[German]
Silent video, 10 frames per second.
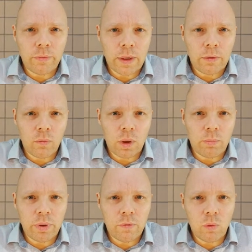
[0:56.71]
vielleicht sogar
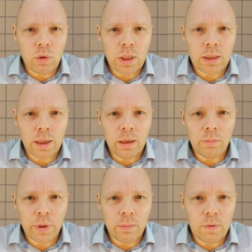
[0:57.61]
bis 100 alle
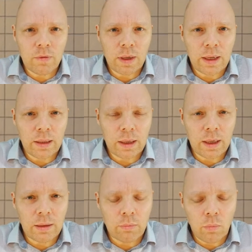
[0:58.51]
Primzahlen
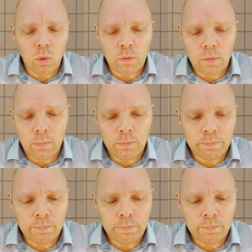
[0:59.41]
kennen musst.